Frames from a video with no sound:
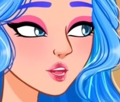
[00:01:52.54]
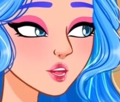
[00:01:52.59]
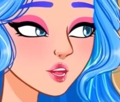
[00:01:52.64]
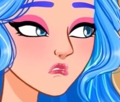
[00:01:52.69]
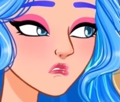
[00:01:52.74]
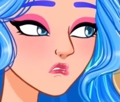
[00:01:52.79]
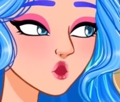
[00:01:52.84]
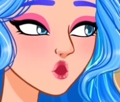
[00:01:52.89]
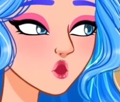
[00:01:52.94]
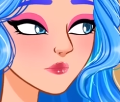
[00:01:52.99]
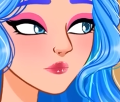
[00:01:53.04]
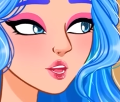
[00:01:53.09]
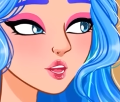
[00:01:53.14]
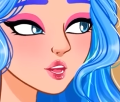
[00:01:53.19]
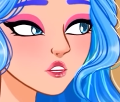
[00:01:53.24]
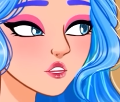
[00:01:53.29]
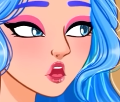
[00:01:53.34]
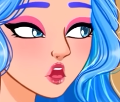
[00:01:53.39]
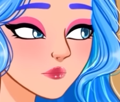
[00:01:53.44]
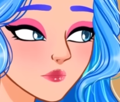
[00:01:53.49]
ơn bạn
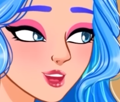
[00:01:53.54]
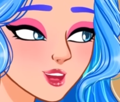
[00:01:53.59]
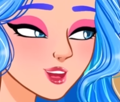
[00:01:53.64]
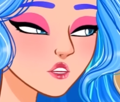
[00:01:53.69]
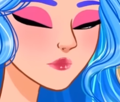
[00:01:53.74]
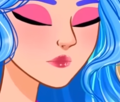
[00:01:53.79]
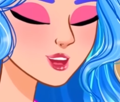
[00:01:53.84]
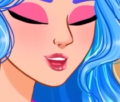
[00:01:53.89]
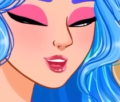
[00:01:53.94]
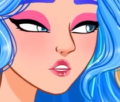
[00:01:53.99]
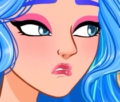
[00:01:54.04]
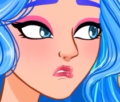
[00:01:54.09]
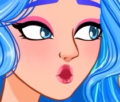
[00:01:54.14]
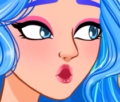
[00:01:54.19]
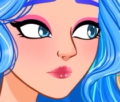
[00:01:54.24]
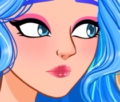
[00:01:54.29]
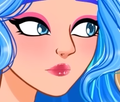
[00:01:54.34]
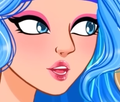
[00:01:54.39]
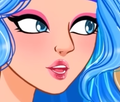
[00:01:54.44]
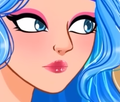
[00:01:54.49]
Sandra Con lợn đút
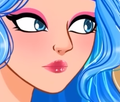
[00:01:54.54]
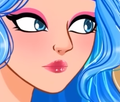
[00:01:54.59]
tiền của